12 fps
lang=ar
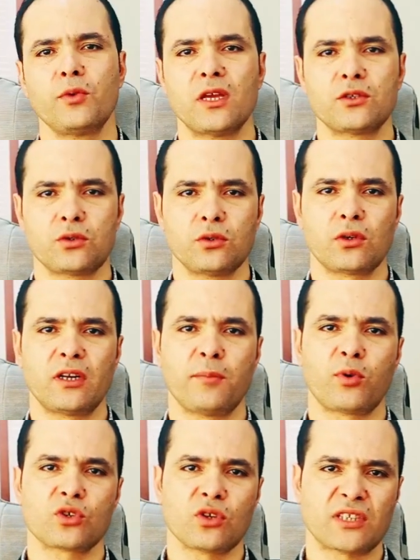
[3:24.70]
وي بيان سور
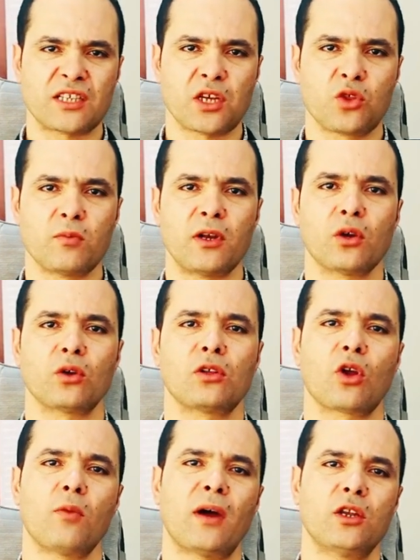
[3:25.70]
لي بورسونتاج هذوما اللي
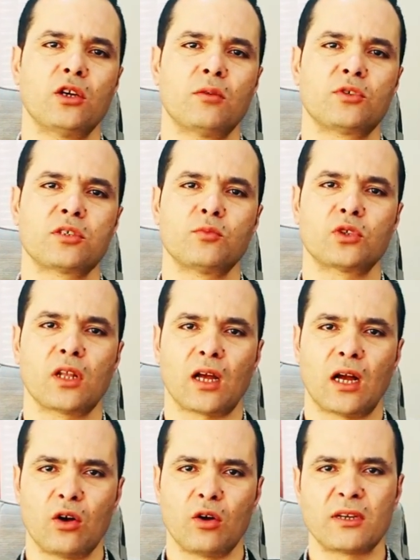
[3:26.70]
قلت لكم عليهم تنجموا
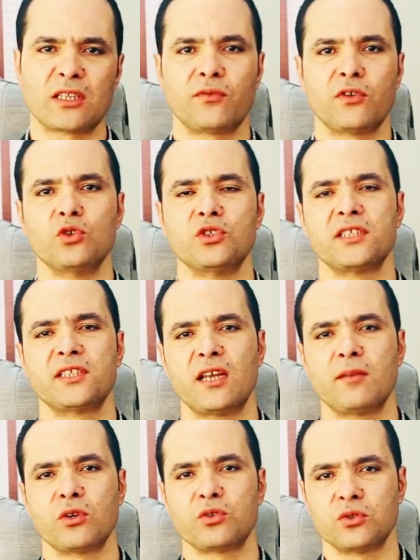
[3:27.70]
تلقاوهم حتى في
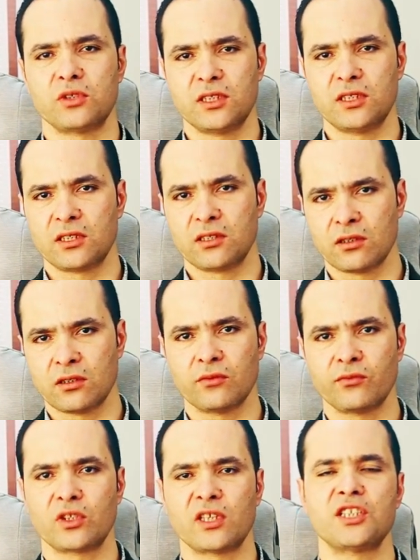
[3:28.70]
اللوجيسيال
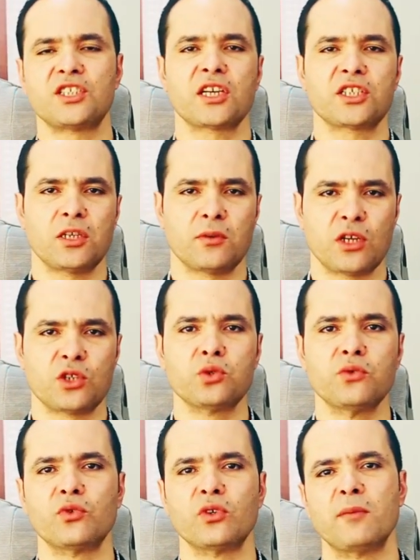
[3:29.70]
موجودين فو تيليشارجي ولا
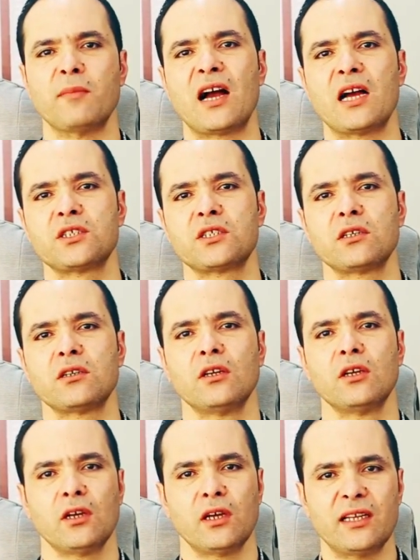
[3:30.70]
تشوفوا ليماج
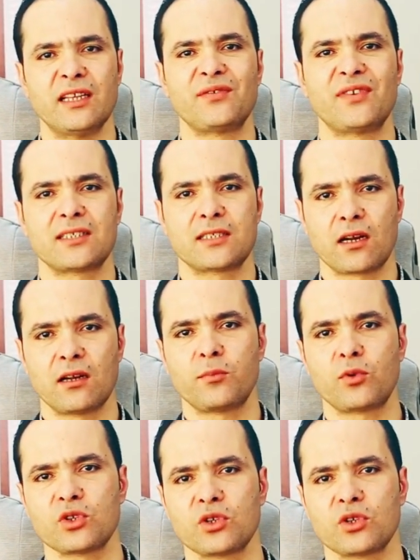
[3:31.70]
اللي تفسر لي